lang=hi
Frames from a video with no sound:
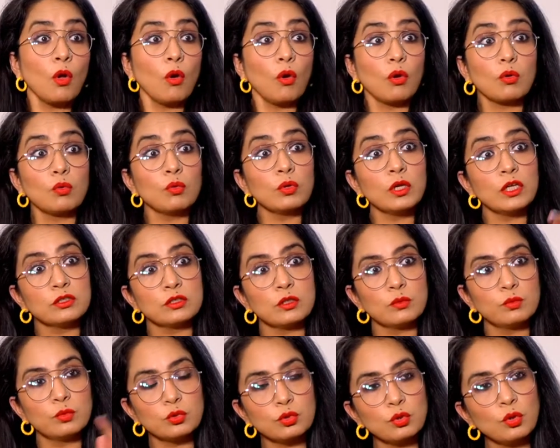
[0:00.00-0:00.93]
और उन्हीं
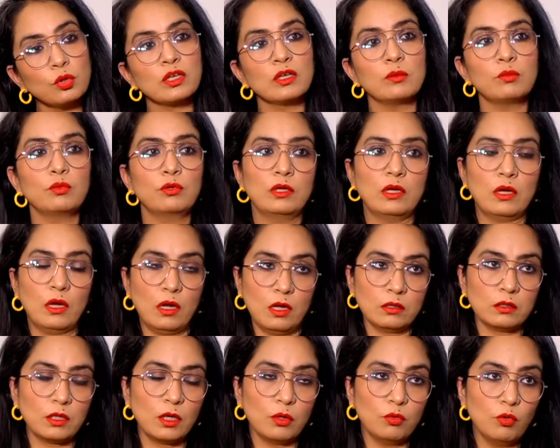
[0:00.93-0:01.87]
सबूतों की
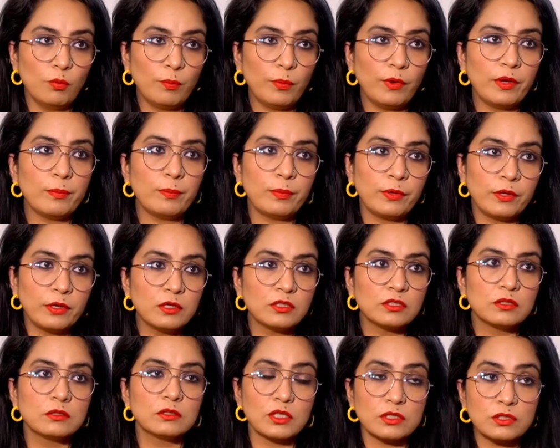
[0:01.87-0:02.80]
बुनियाद के ऊपर फिर